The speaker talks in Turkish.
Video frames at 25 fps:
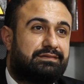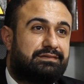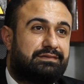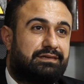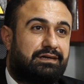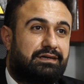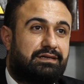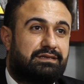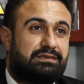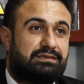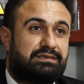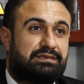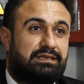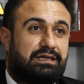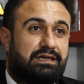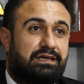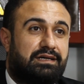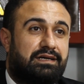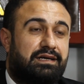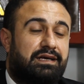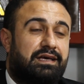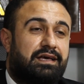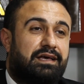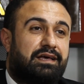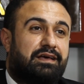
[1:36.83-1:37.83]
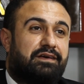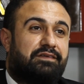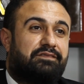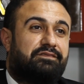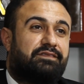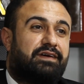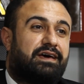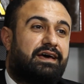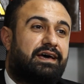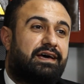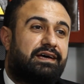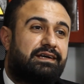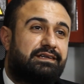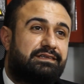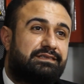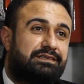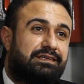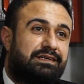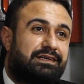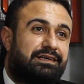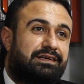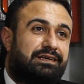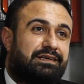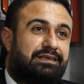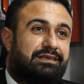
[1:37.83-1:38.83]
tarzda ve her
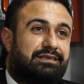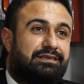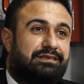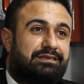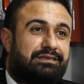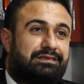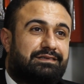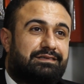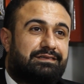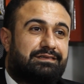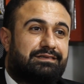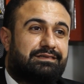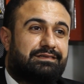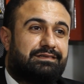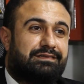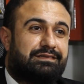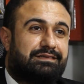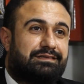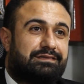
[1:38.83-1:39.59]
e,